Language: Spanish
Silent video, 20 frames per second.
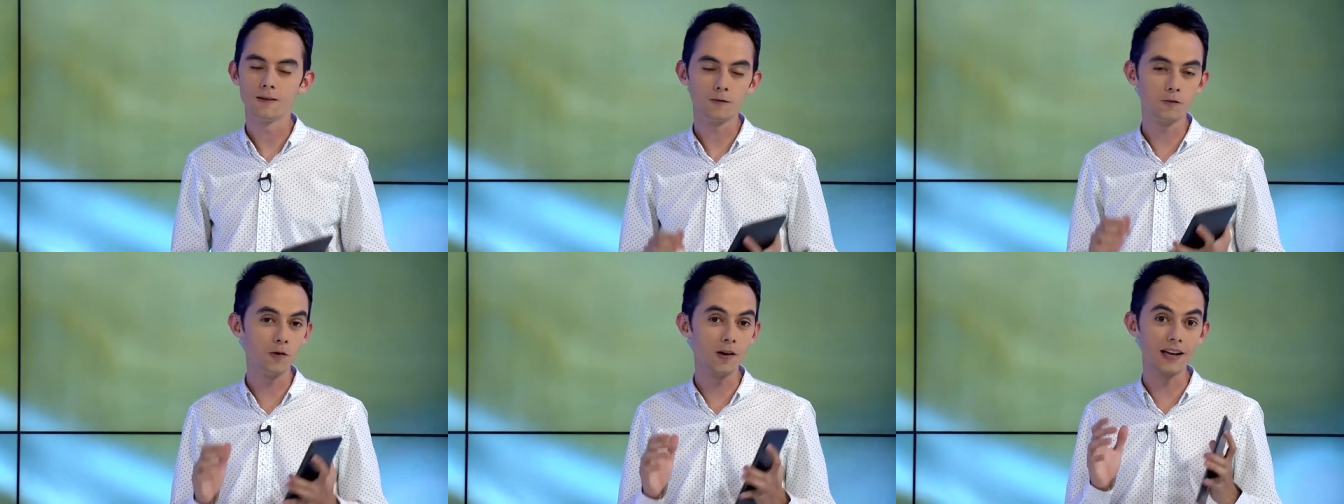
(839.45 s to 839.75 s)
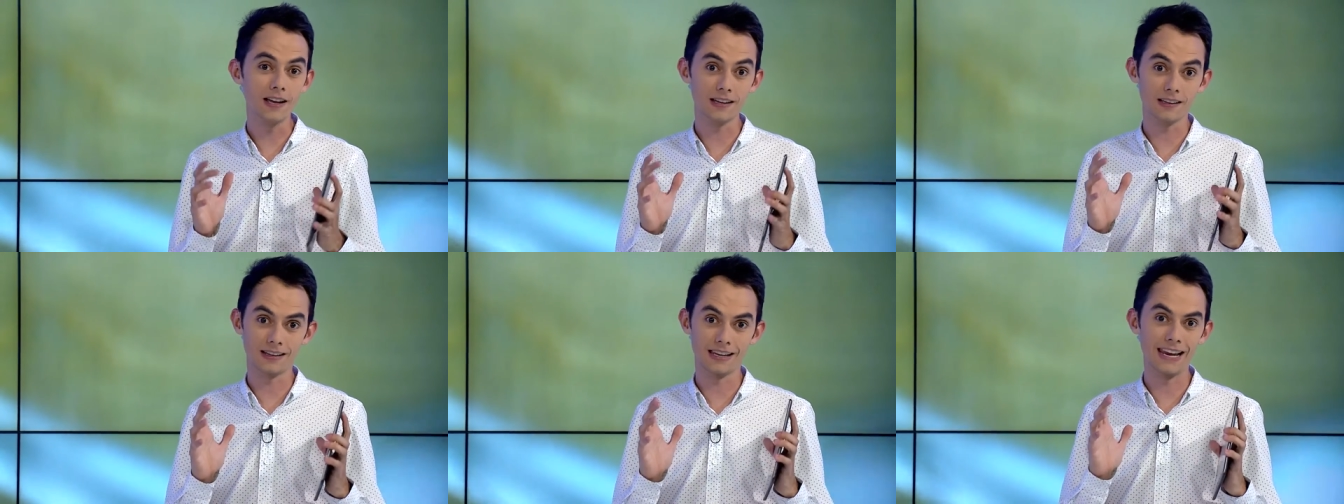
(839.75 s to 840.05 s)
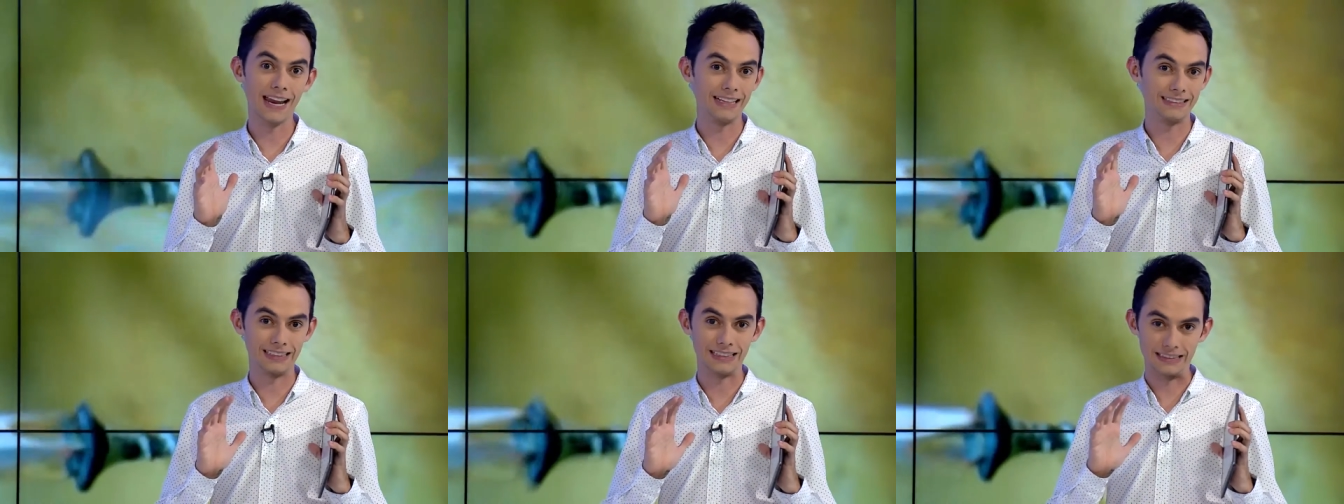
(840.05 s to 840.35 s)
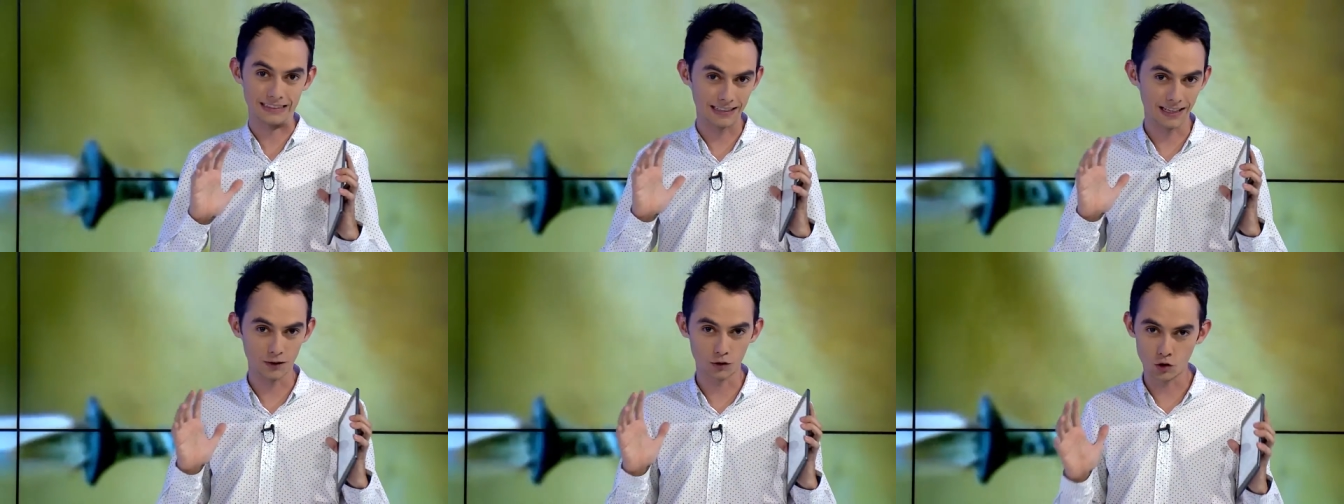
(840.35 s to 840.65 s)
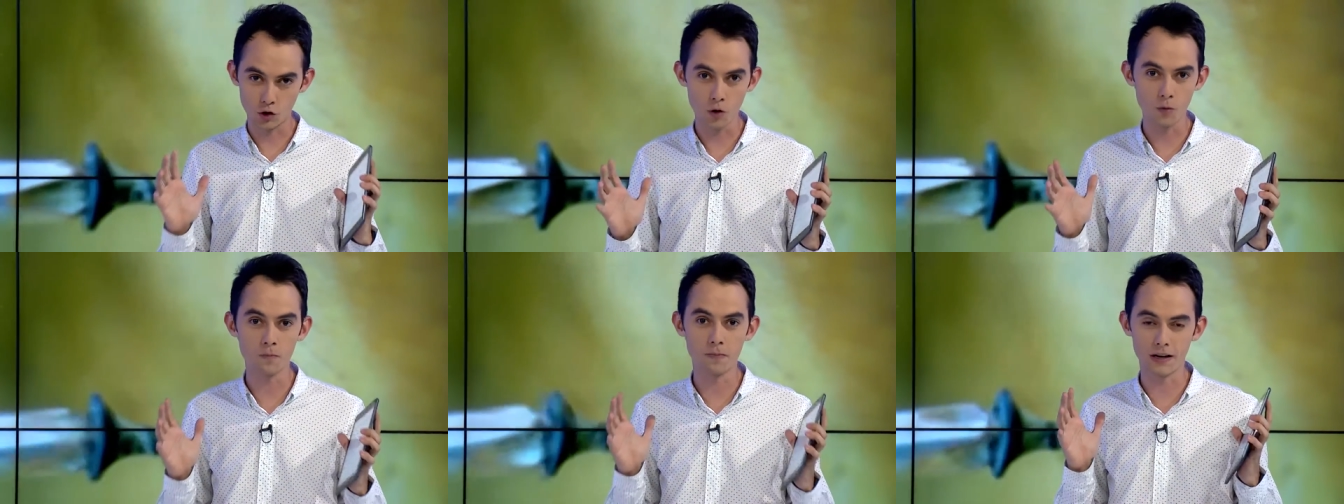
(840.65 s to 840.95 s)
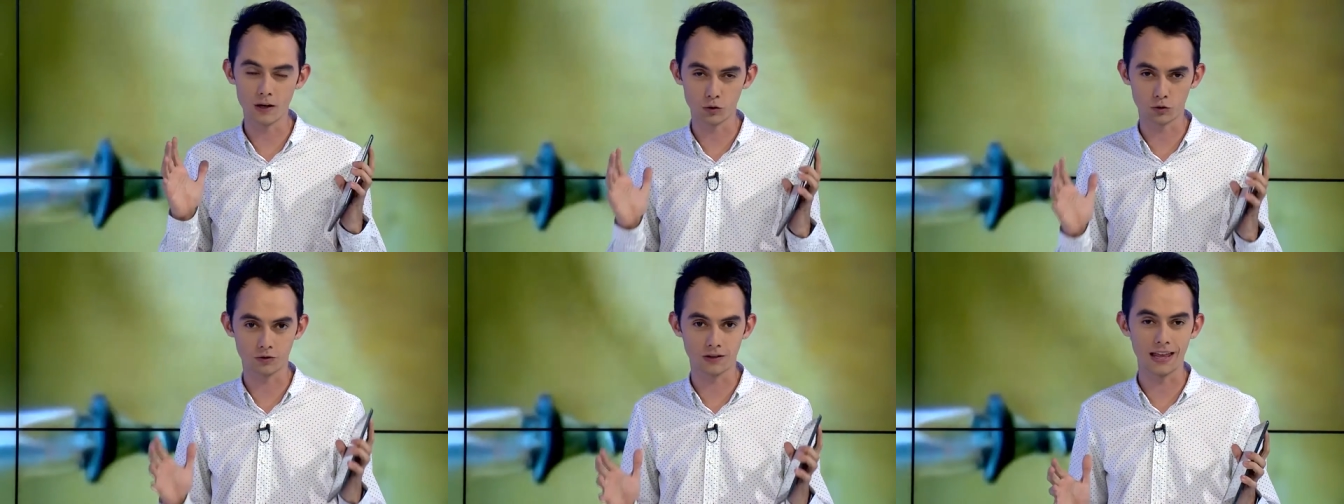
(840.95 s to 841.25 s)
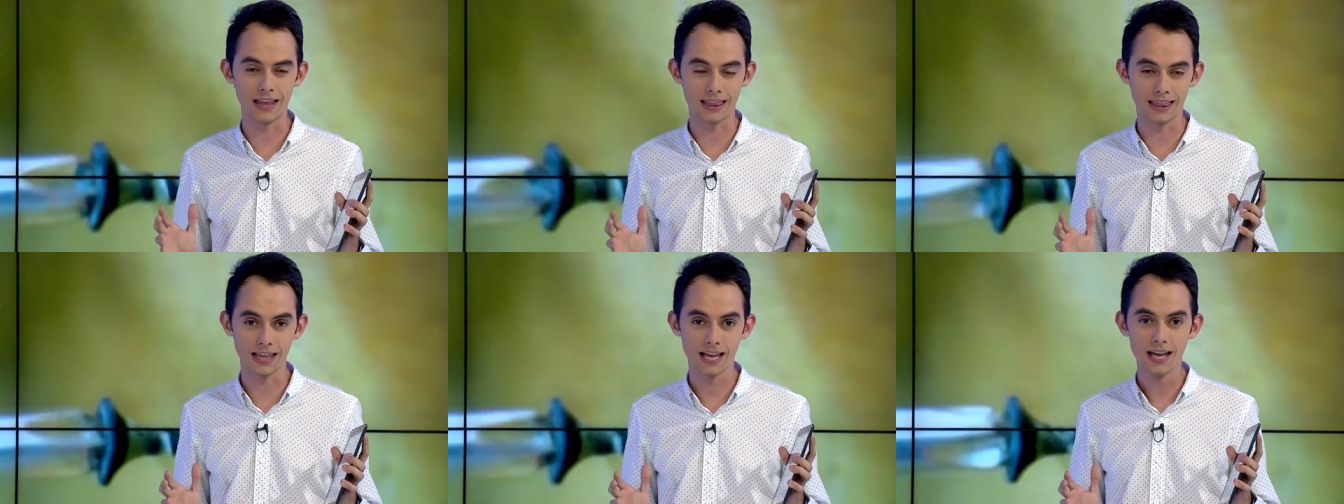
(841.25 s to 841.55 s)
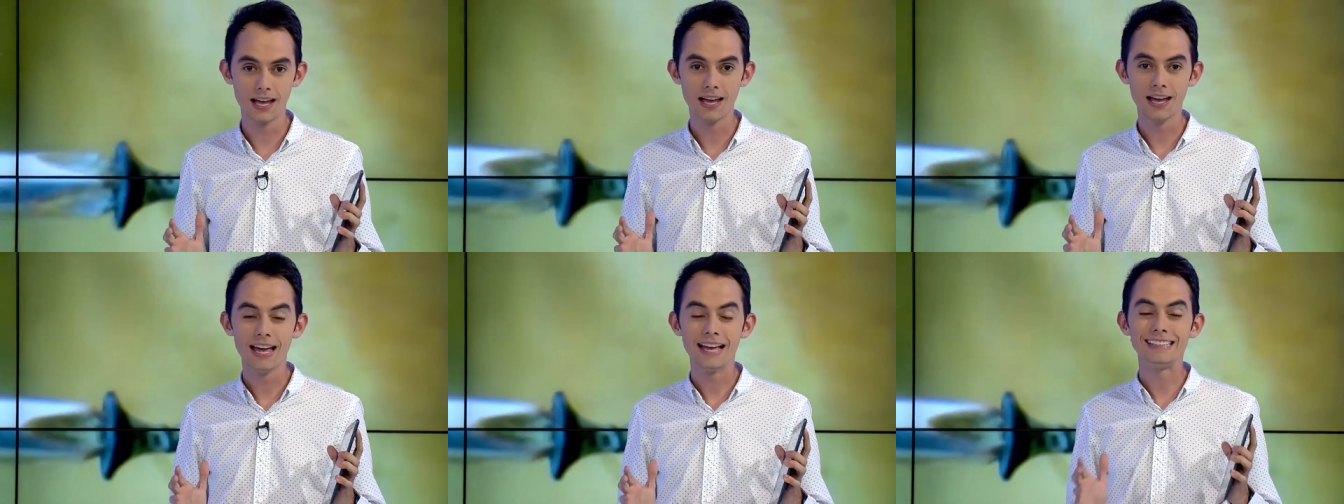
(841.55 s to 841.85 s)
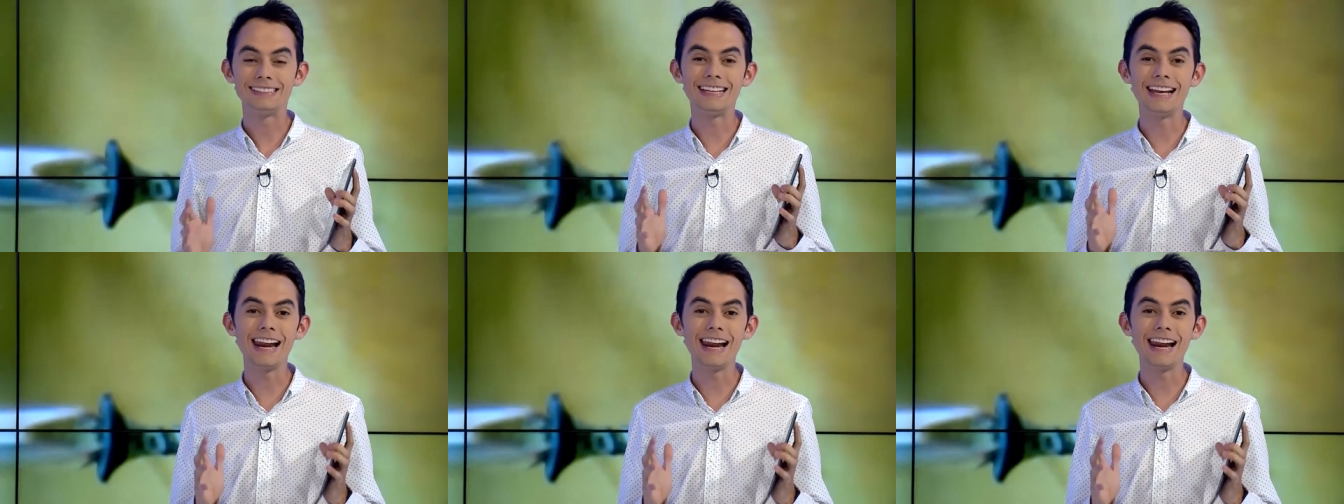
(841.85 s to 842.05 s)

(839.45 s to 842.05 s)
fue la sensación para usted. Se